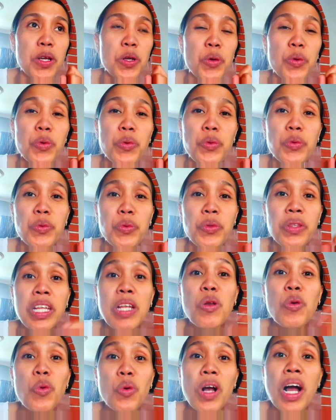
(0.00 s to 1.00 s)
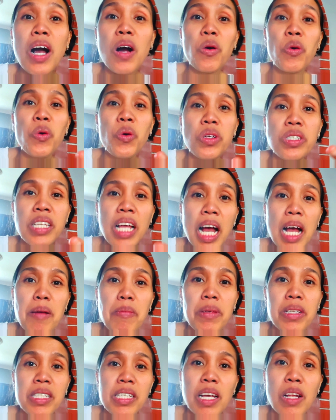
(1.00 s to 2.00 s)
Yung nilugaw
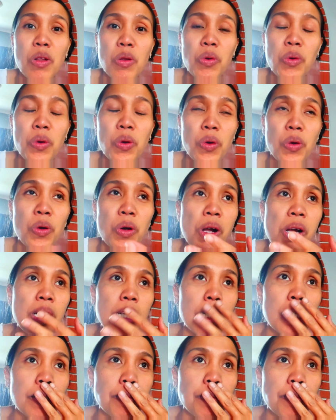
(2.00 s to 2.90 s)
sa amin sa Ilonggo,